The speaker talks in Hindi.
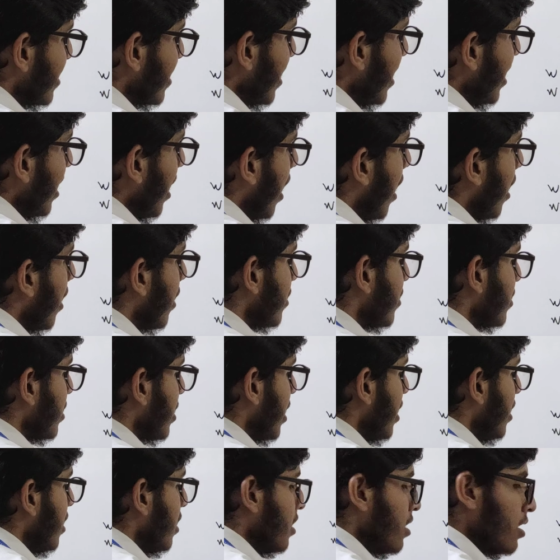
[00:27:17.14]
किसकी अर्थ
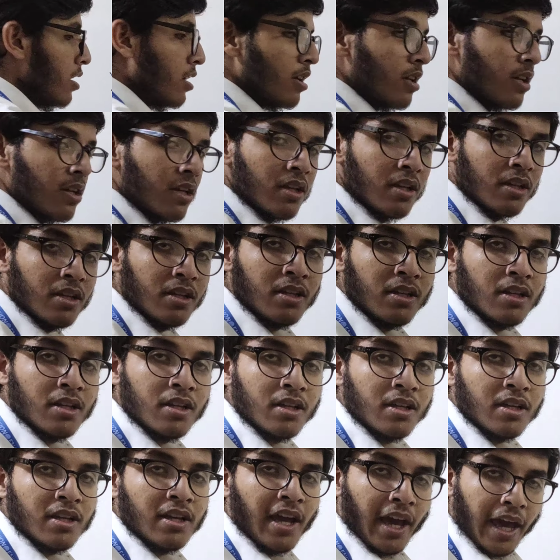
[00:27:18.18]
की
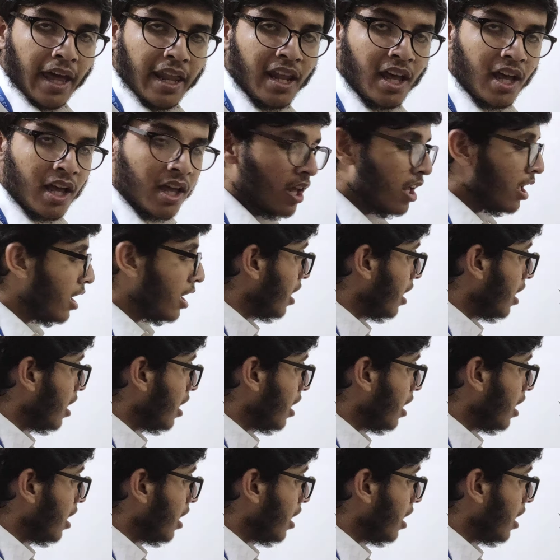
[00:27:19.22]
है ना